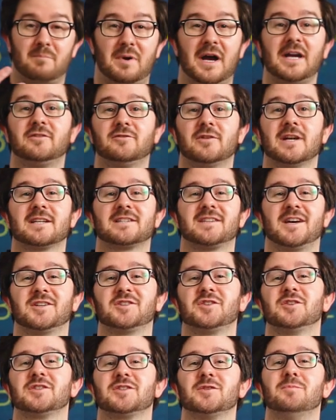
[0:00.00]
Bike Tracks
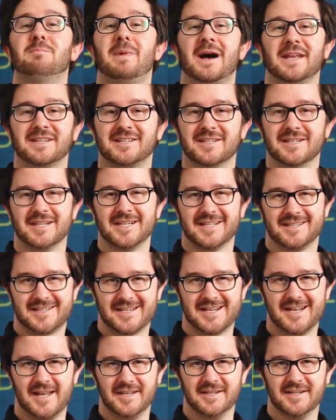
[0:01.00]
hat schon so manchen
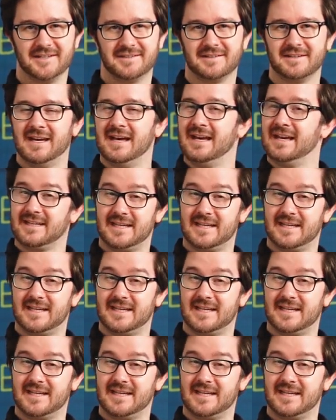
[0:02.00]
Hit gelandet.